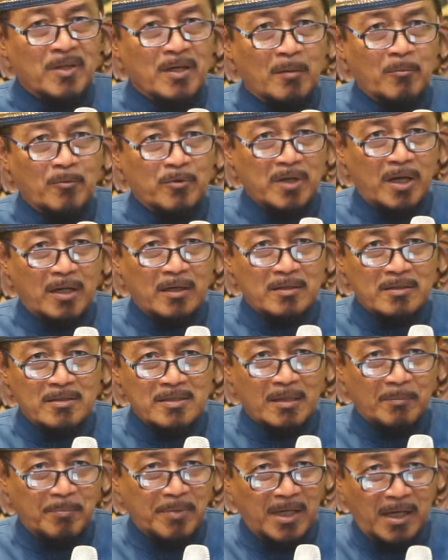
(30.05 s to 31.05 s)
kemudian
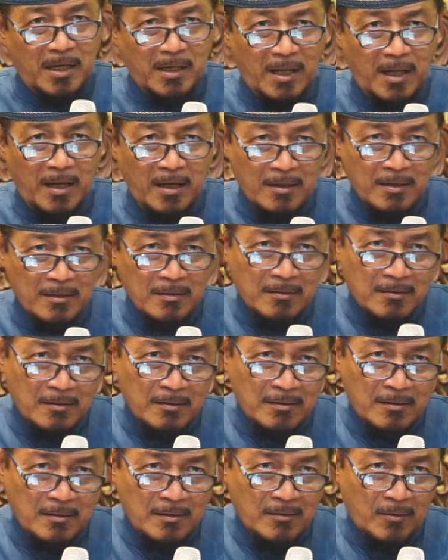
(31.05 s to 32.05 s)
Sabillah
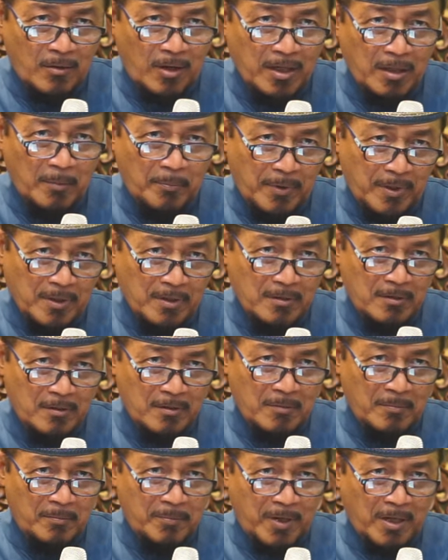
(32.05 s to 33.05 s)
orang yang ber,
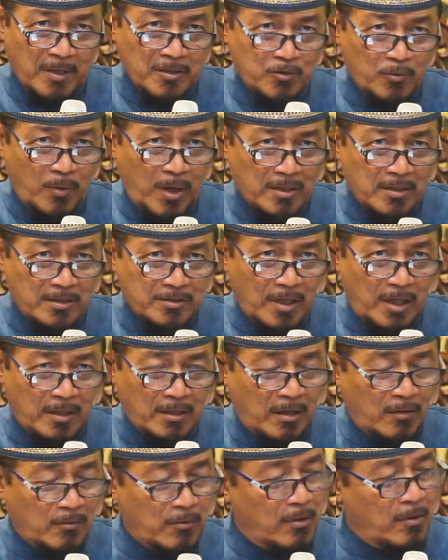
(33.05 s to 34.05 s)
eh, berjuang di
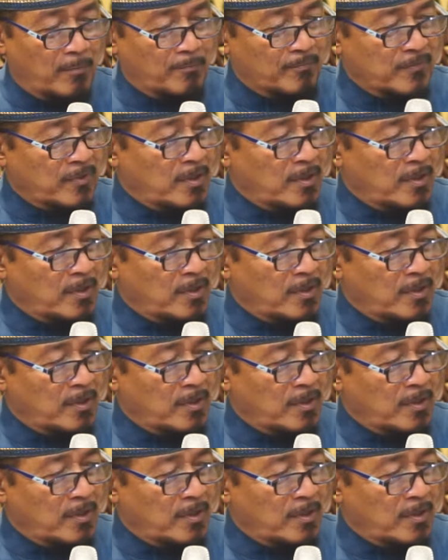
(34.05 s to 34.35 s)
jalan Allah